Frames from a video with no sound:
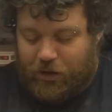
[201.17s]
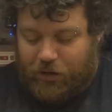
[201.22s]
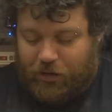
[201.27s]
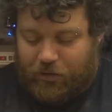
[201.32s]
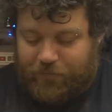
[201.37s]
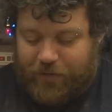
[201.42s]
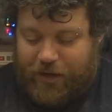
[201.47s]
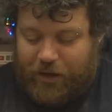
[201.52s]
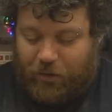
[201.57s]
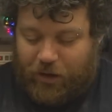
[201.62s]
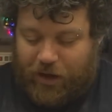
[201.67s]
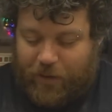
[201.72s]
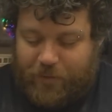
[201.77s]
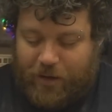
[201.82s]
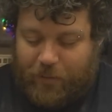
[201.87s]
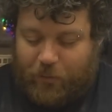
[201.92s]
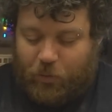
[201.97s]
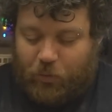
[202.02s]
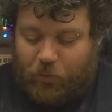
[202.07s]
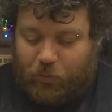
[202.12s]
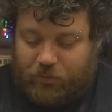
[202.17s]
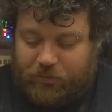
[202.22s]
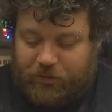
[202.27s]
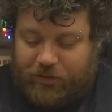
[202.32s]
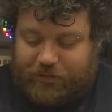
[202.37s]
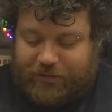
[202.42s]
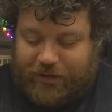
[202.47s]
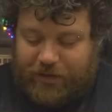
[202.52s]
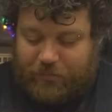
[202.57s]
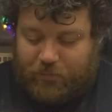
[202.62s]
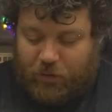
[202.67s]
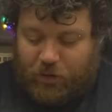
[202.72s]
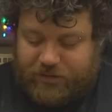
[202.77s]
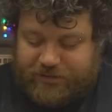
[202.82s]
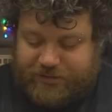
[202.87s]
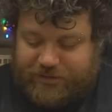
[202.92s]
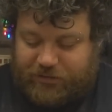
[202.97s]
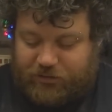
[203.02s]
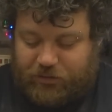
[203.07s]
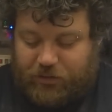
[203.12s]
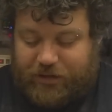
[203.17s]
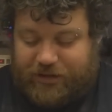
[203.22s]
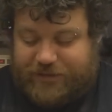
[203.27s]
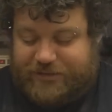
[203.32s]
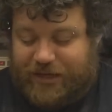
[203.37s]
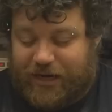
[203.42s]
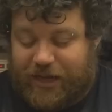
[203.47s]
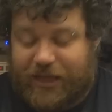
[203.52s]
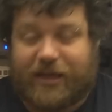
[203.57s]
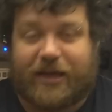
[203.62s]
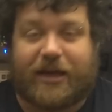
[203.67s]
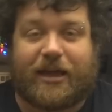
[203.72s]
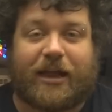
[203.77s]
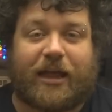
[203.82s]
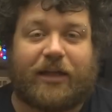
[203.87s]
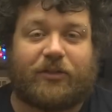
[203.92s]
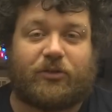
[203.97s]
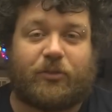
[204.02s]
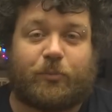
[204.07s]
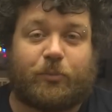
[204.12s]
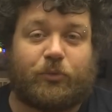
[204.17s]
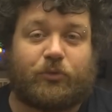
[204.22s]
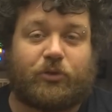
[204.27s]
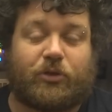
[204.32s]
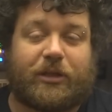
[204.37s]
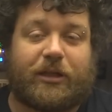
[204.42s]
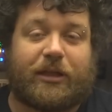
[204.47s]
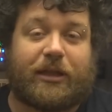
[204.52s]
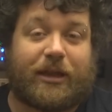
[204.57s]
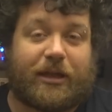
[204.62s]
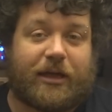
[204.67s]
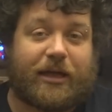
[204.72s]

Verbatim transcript: ovvero abbiamo un termostato che sarà in grado appunto di